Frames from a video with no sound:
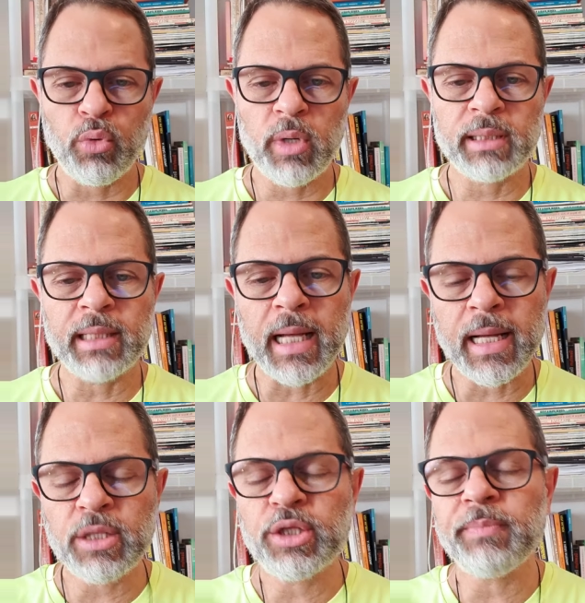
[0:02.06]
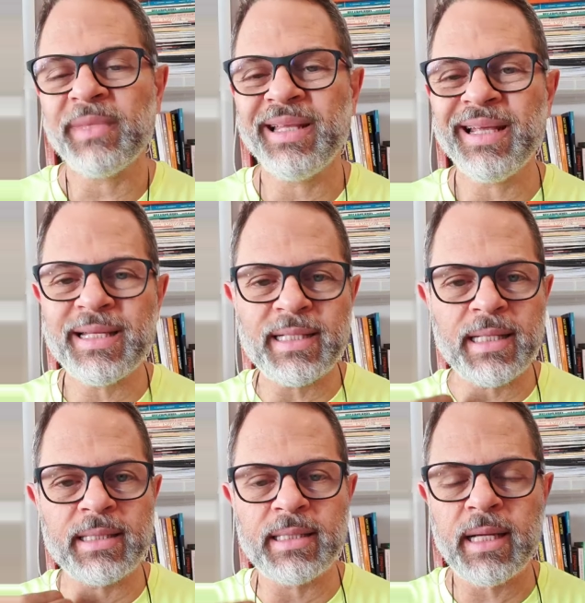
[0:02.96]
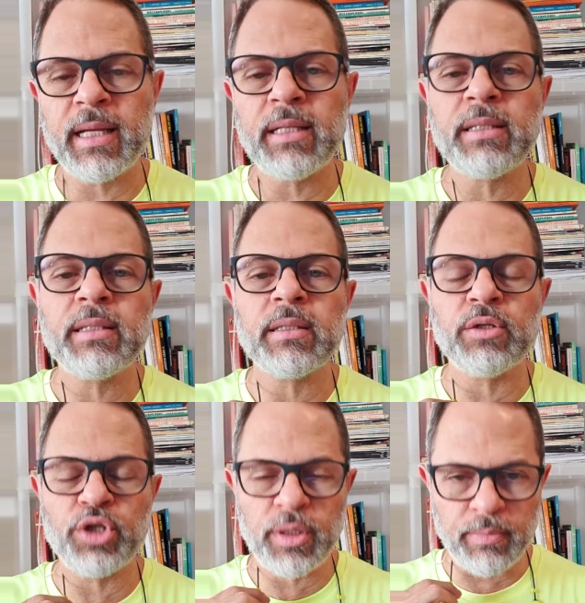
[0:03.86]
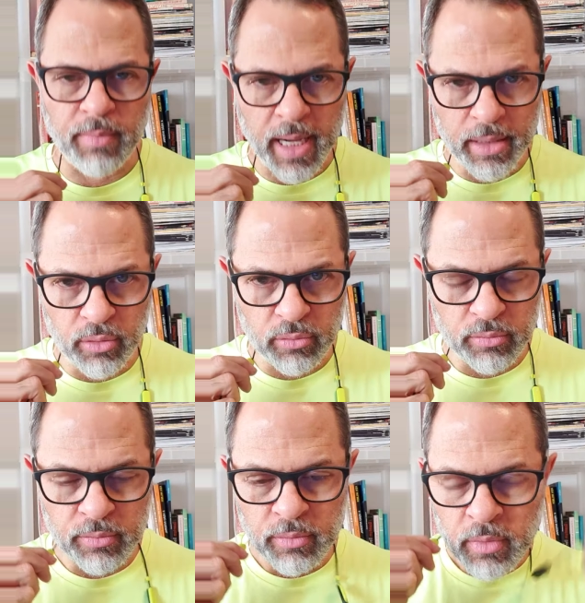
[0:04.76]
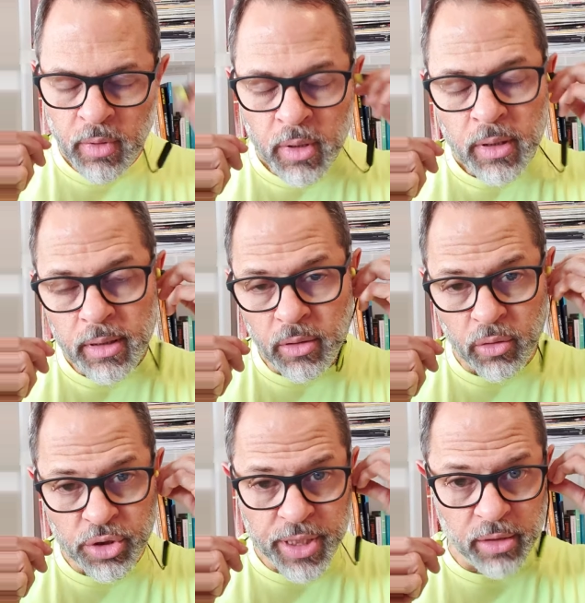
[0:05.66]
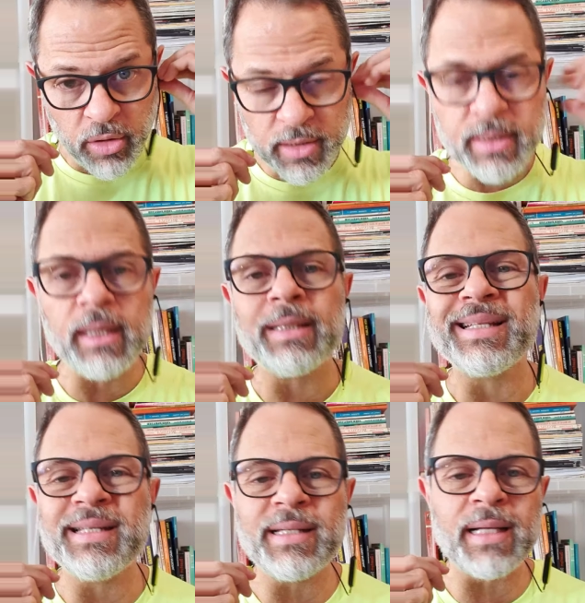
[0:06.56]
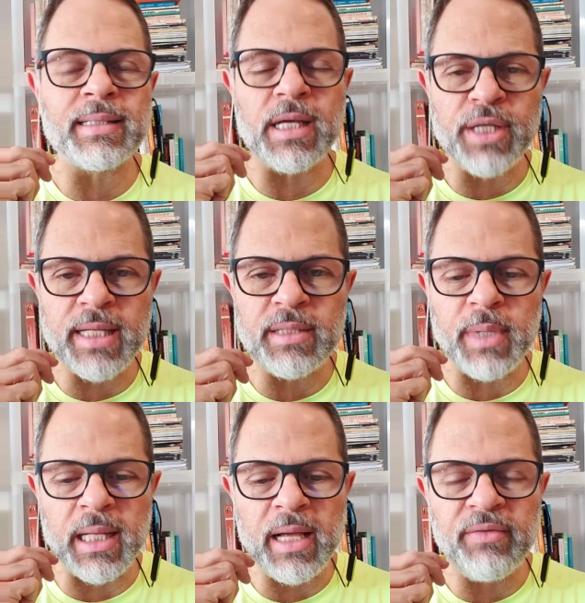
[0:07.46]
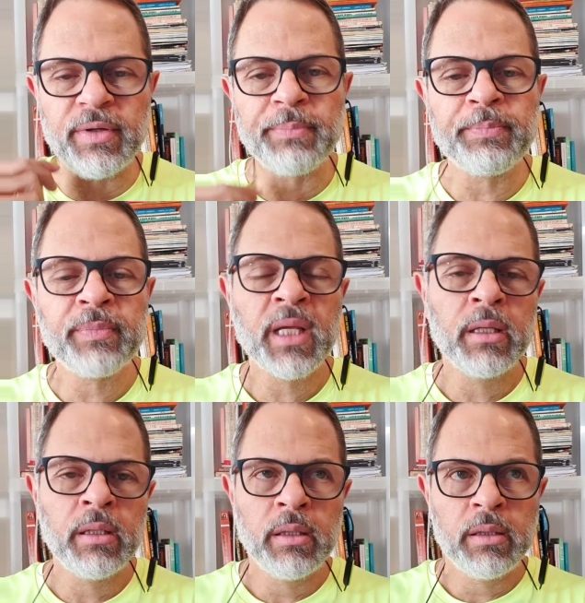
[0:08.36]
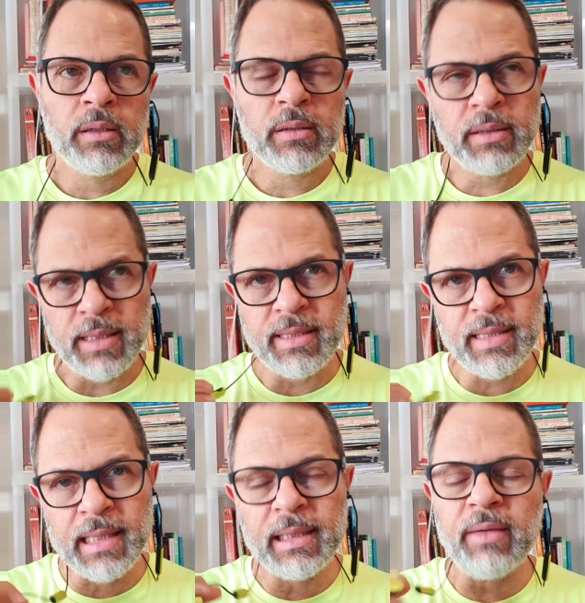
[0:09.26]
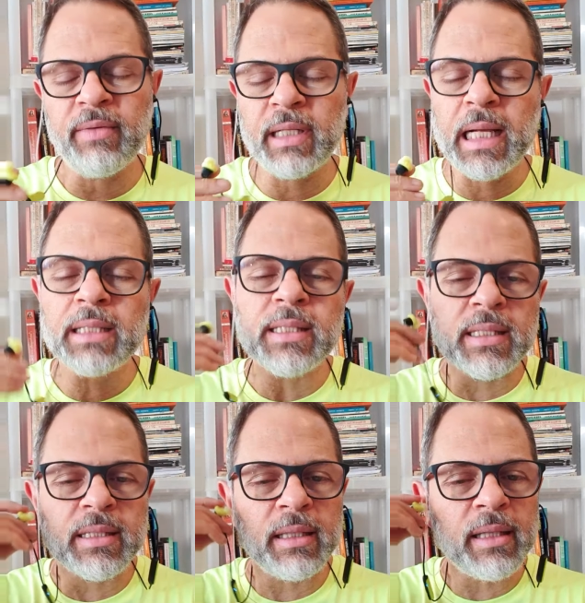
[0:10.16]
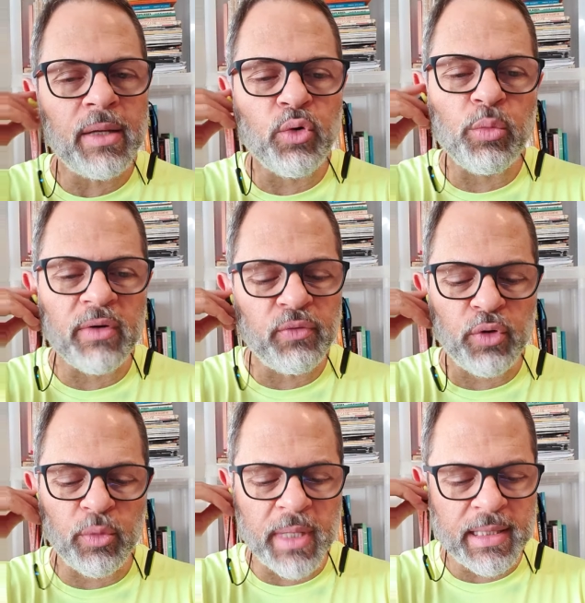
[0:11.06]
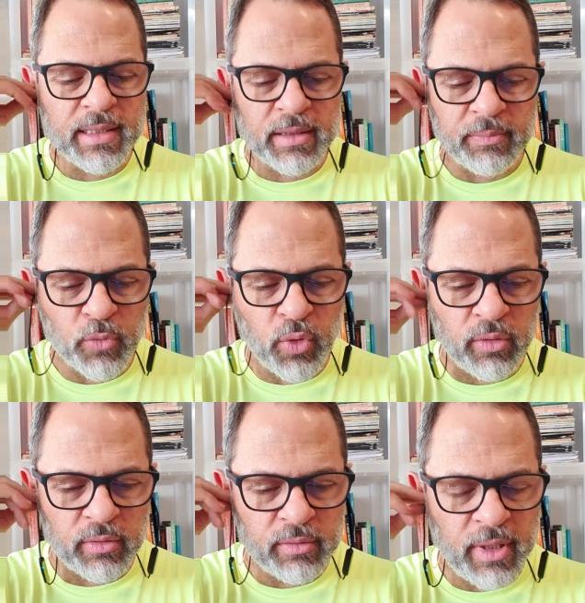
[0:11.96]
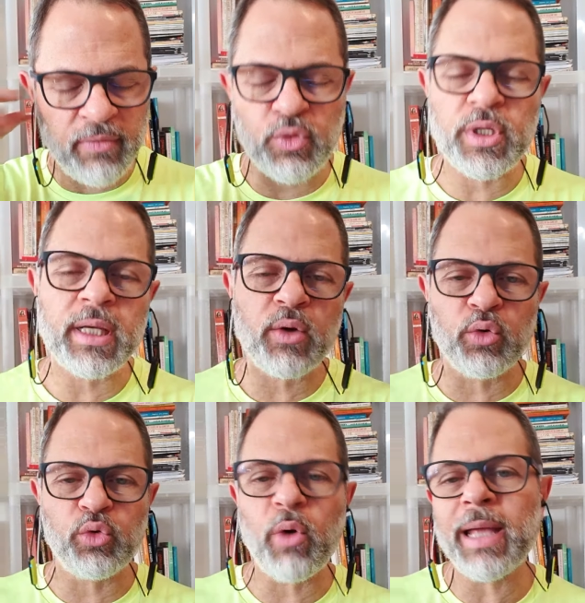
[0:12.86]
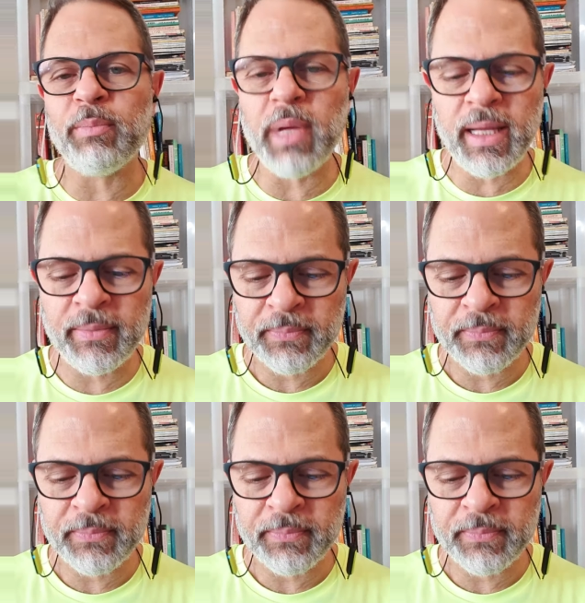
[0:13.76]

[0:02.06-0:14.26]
boa tarde, 16 de maio e hoje é a nossa 60 live, 60 na verdade, 61 foram, mas teve um dia que contou A e B,